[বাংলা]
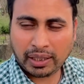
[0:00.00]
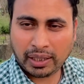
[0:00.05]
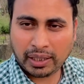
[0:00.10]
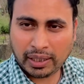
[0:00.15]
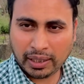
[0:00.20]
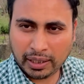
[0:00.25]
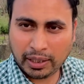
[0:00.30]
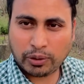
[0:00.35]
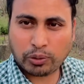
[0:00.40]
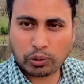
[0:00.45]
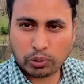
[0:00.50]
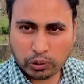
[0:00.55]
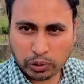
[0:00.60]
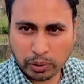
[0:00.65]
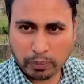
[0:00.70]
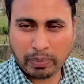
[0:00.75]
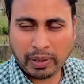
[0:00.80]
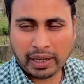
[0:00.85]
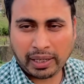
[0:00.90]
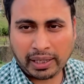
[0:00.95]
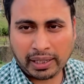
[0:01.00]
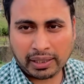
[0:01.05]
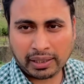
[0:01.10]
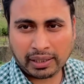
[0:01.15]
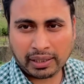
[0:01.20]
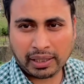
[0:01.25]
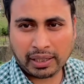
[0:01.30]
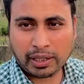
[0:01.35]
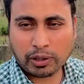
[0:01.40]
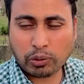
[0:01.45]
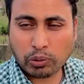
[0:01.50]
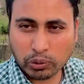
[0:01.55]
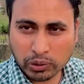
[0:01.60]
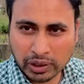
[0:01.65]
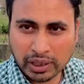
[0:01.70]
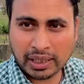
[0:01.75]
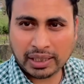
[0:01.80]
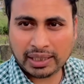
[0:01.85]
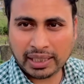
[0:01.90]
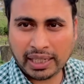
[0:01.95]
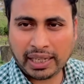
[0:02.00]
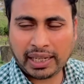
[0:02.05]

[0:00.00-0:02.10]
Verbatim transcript: এটা কি করতে পারে এটা করতে যে